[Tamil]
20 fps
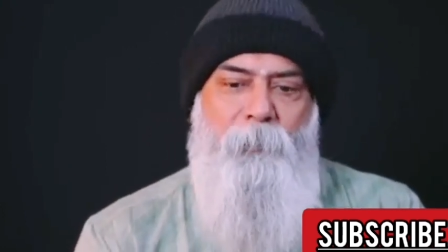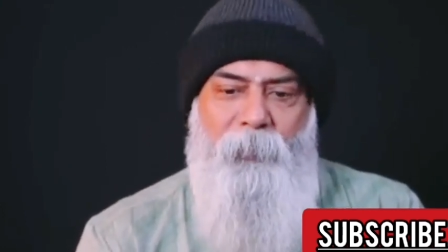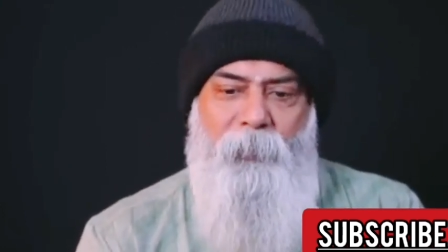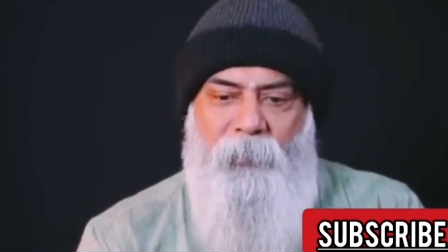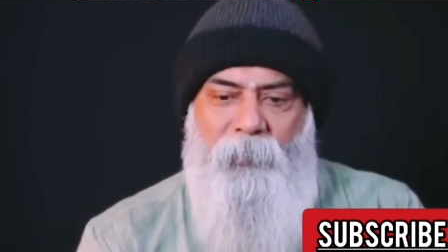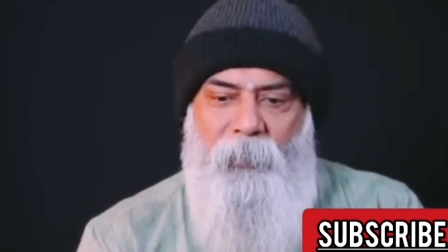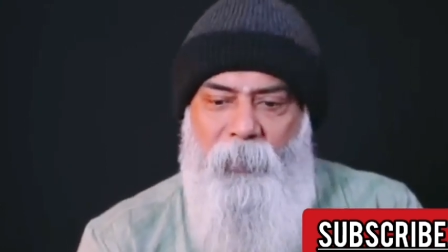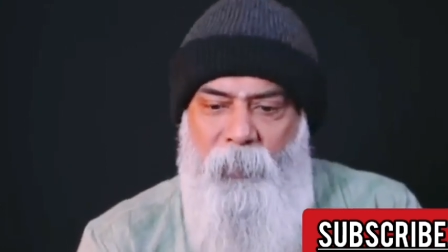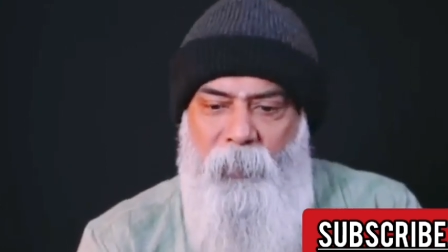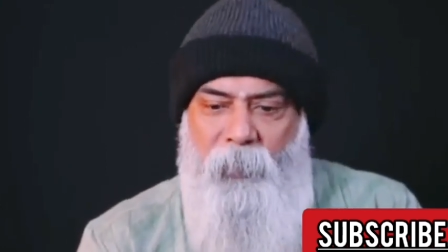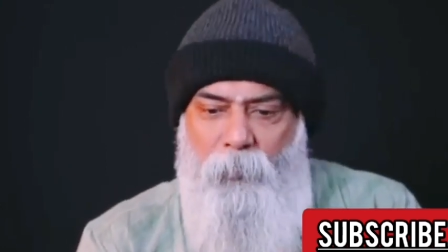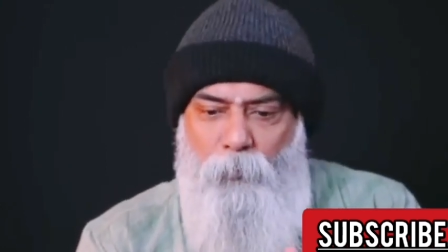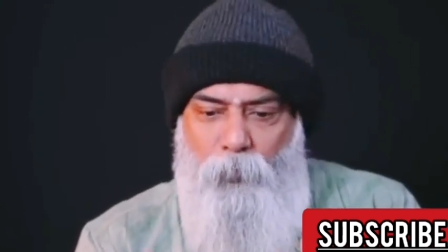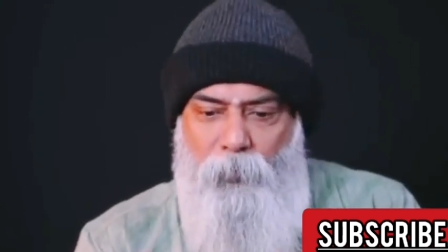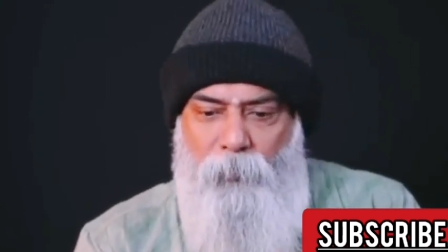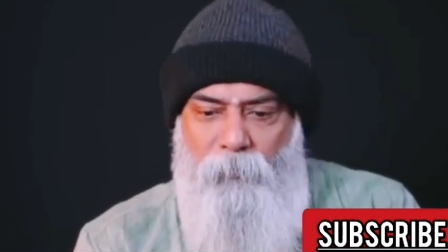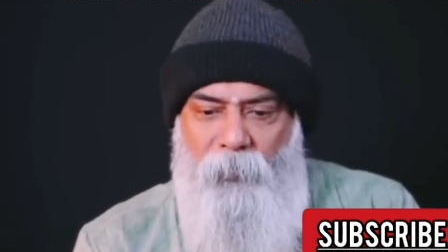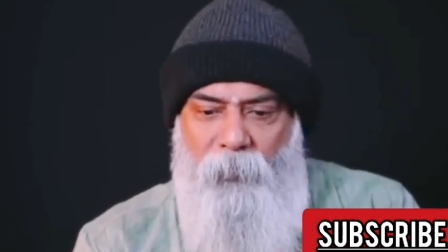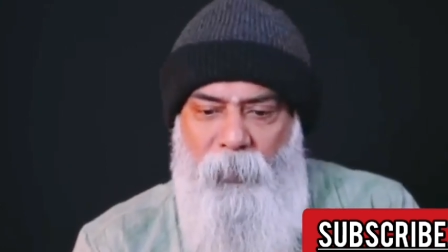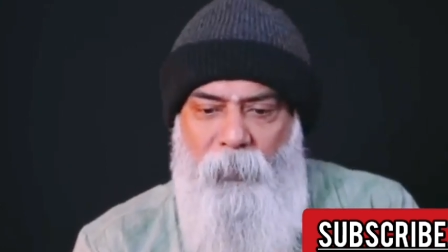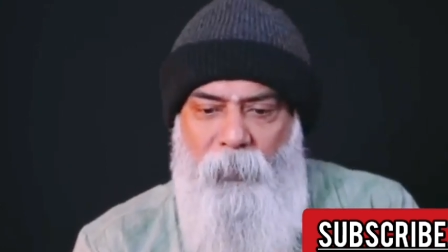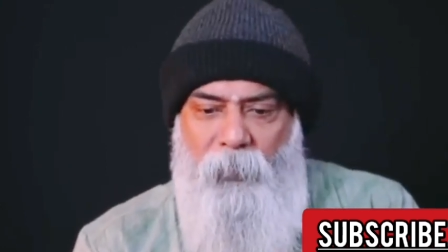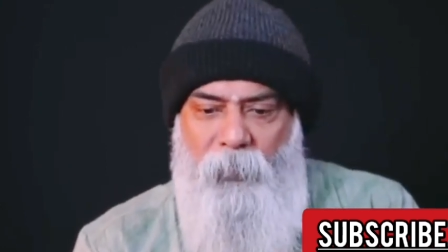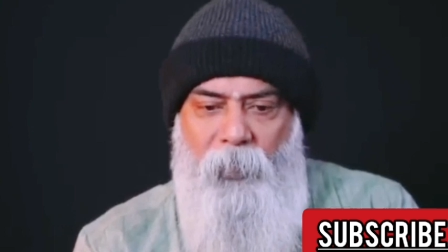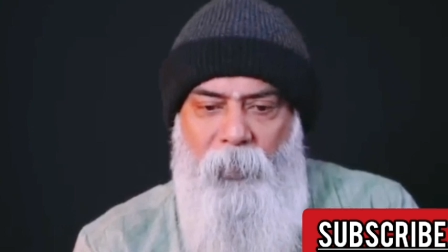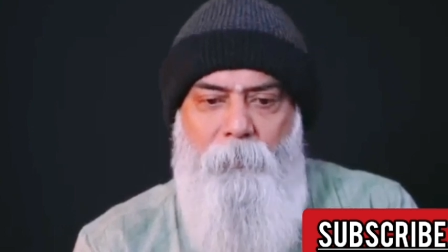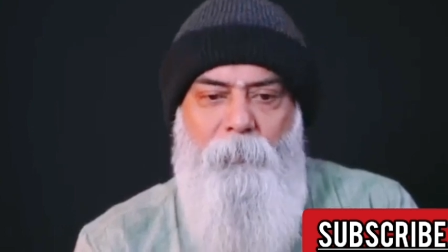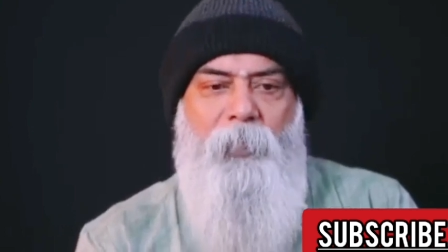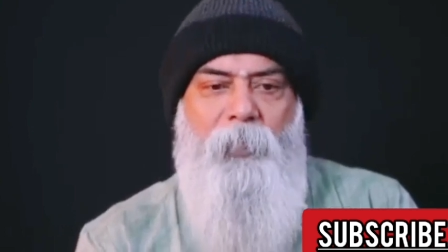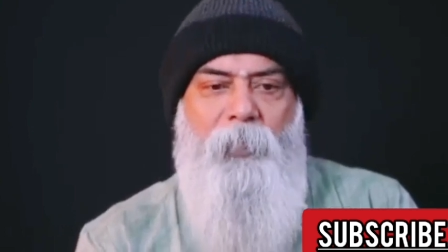ஏன்னா இப்ப தடையை விட்டு
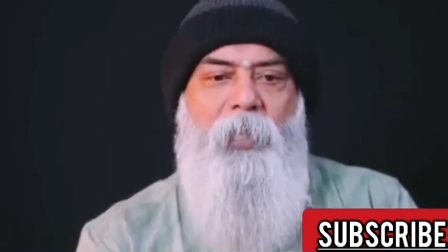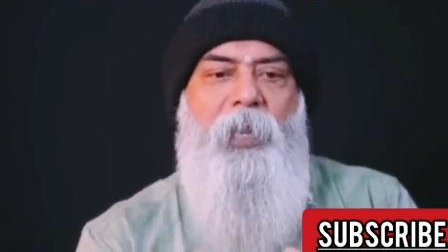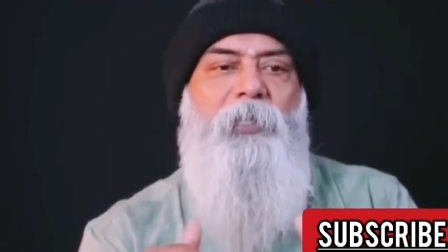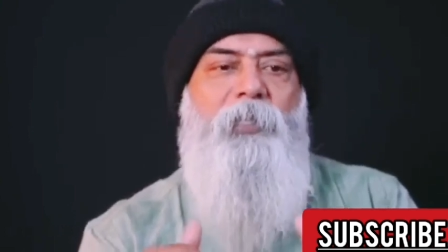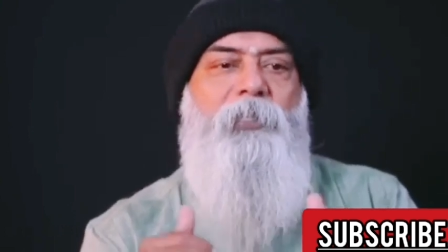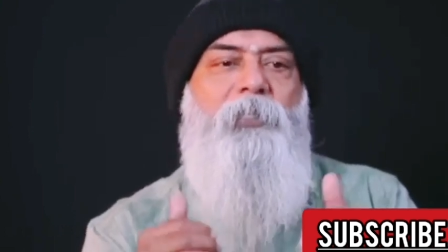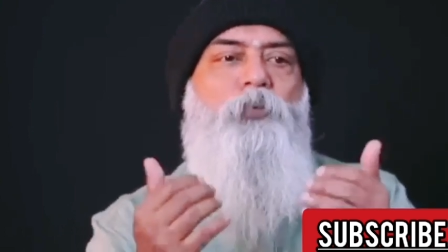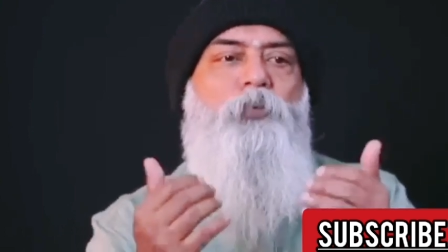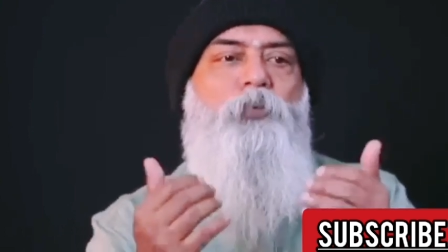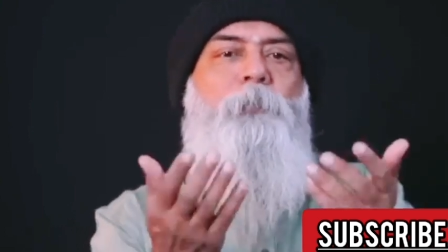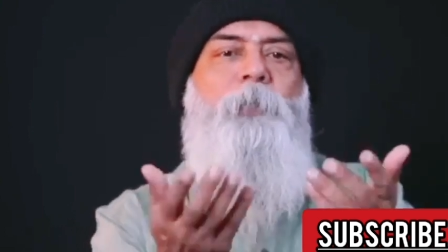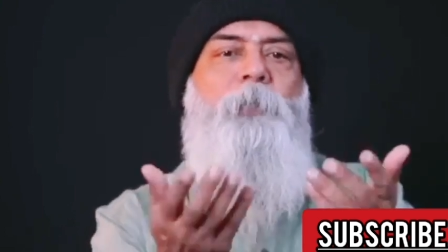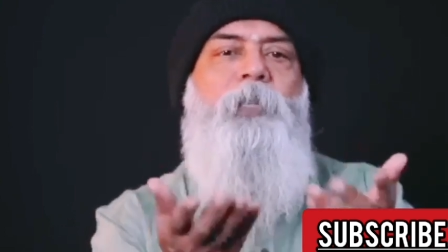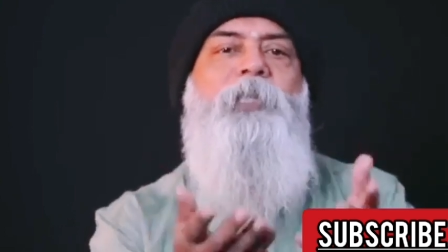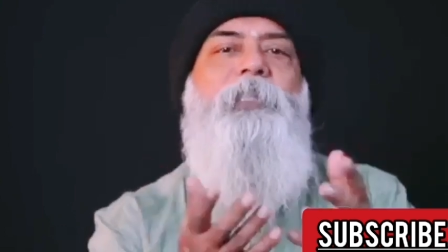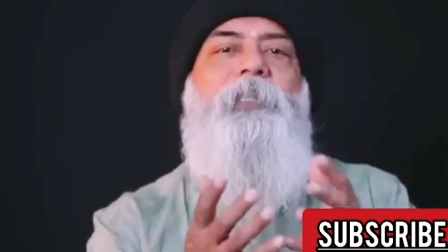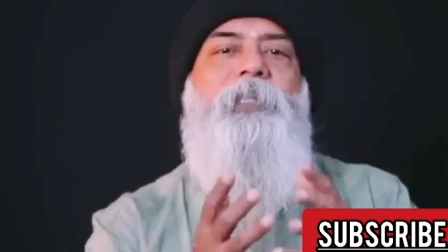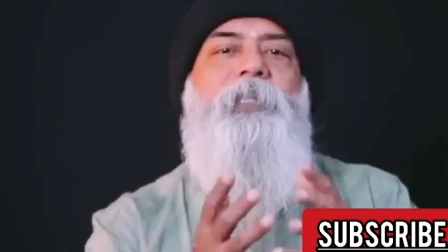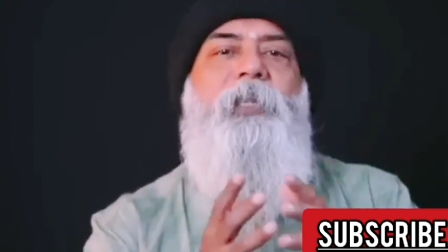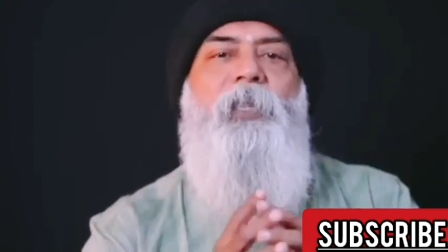விலகணும்னா இப்ப அடுத்த ஒரு பெரிய